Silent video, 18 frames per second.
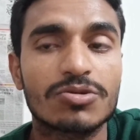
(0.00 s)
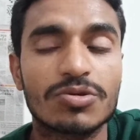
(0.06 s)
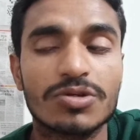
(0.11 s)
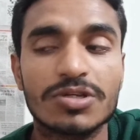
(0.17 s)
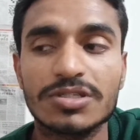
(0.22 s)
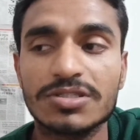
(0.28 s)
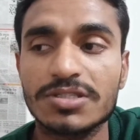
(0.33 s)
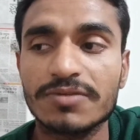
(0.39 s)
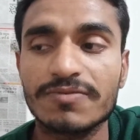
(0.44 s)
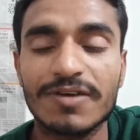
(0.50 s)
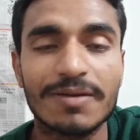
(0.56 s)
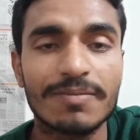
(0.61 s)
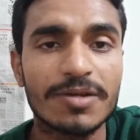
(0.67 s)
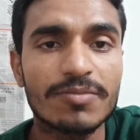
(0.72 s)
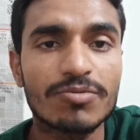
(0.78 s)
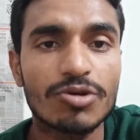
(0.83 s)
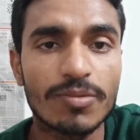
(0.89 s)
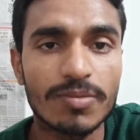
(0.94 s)
थोड़ी सी
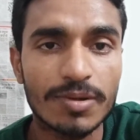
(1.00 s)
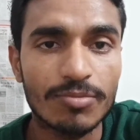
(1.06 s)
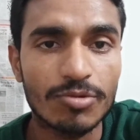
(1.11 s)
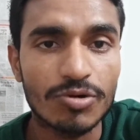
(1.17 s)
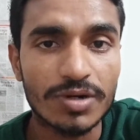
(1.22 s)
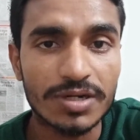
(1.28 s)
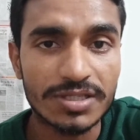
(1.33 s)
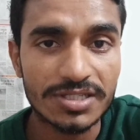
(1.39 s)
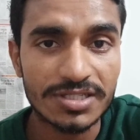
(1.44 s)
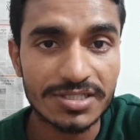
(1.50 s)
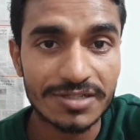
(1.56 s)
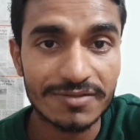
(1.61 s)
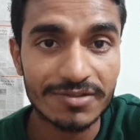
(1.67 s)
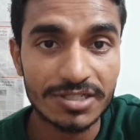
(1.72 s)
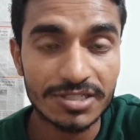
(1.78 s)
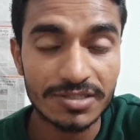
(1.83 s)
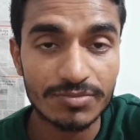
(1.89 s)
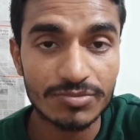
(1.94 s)
फैमिली प्रॉब्लम हो गई थी इसकी
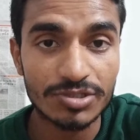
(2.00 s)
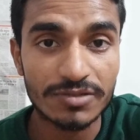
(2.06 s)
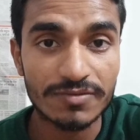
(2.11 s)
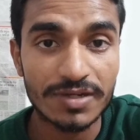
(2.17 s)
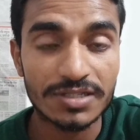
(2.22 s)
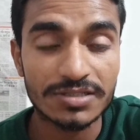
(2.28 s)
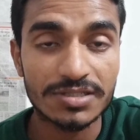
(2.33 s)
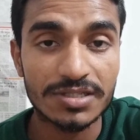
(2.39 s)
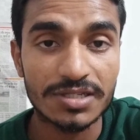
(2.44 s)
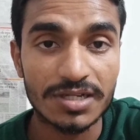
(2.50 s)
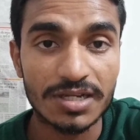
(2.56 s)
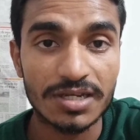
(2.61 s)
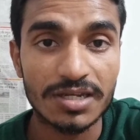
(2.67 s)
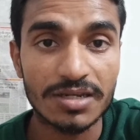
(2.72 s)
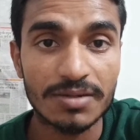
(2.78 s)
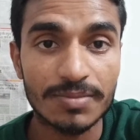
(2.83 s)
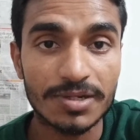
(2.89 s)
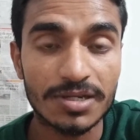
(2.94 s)
वजह से मुझे वहाँ से
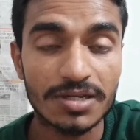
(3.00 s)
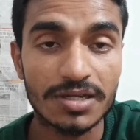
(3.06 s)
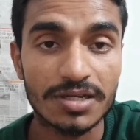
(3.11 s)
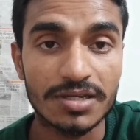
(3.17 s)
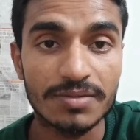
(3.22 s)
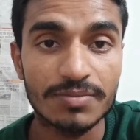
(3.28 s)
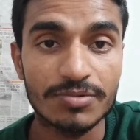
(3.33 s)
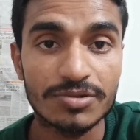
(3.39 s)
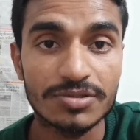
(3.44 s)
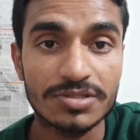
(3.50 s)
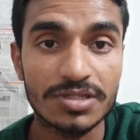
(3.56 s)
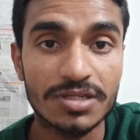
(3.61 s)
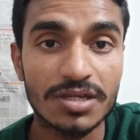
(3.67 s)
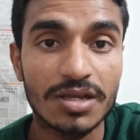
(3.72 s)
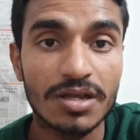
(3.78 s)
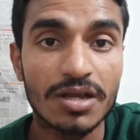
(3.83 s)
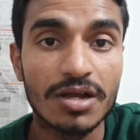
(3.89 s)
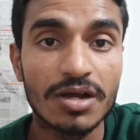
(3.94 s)
निकलना पड़ा लखीमपुर से